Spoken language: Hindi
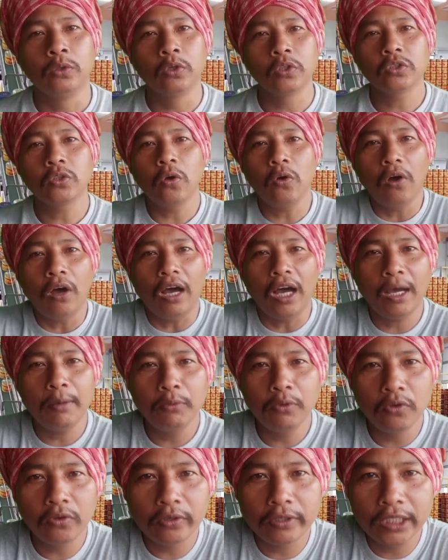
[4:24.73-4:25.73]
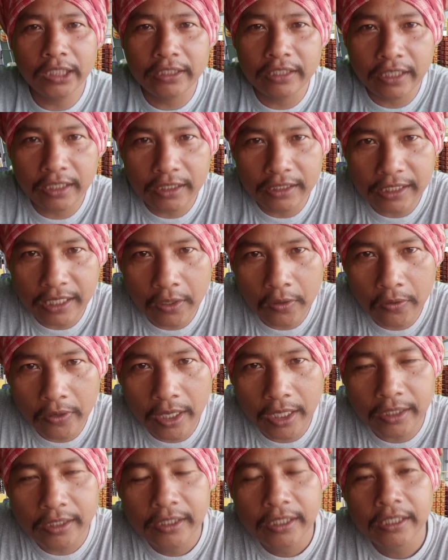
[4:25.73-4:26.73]
तो दोस्तों आप लोगों ने देख लिया
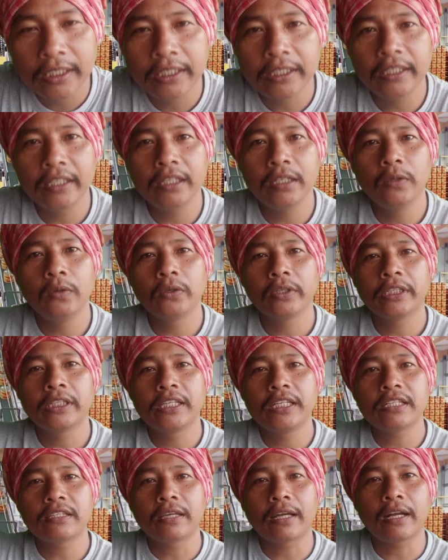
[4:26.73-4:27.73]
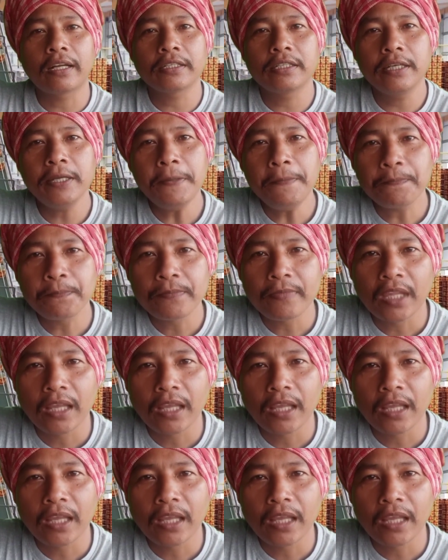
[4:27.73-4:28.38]
होगा कि ये लोग किस तरह से